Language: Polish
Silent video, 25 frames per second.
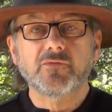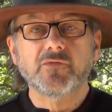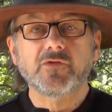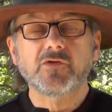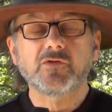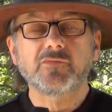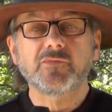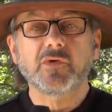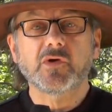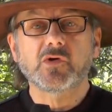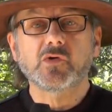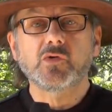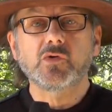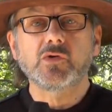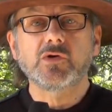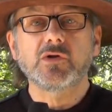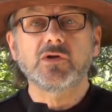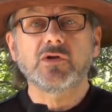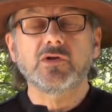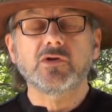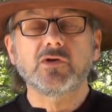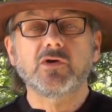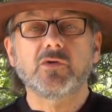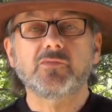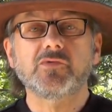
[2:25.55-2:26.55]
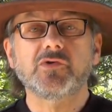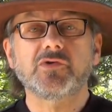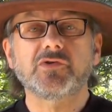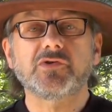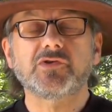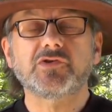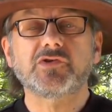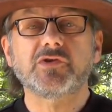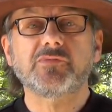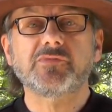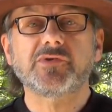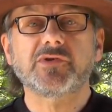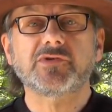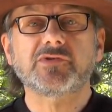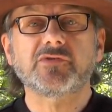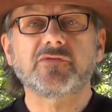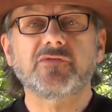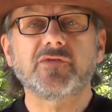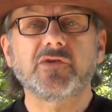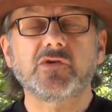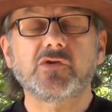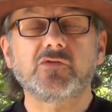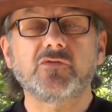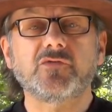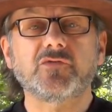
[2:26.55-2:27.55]
firmie Google i o proteście
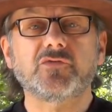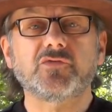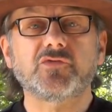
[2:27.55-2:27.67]
pracowników,